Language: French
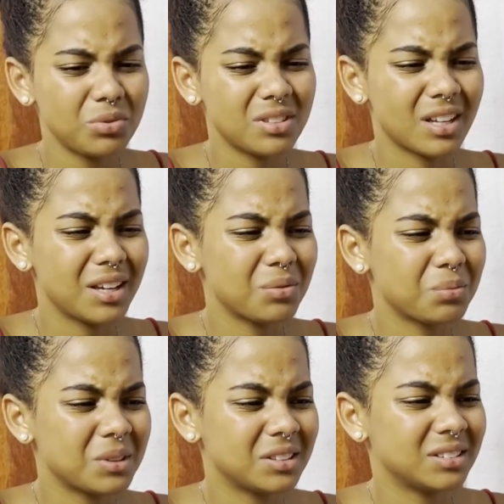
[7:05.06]
Quand j'étais
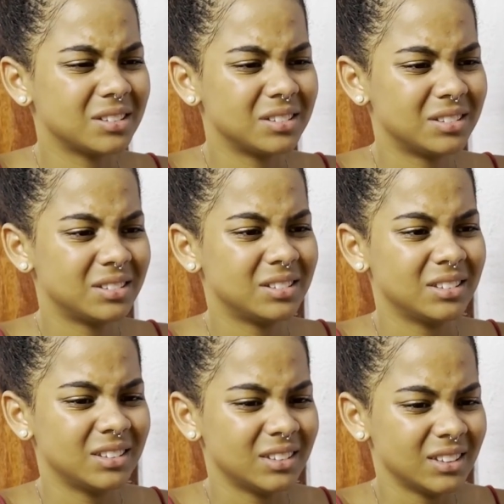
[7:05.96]
sur le point de
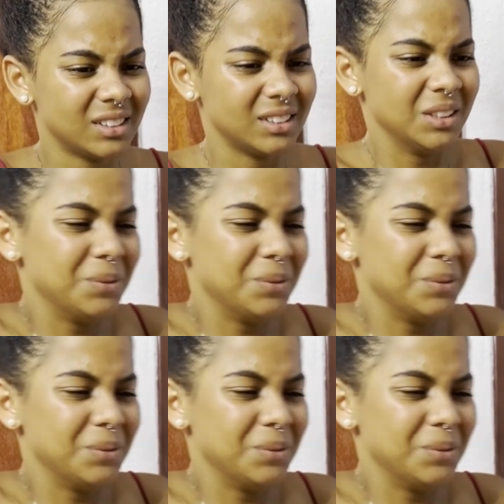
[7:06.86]
parler, elle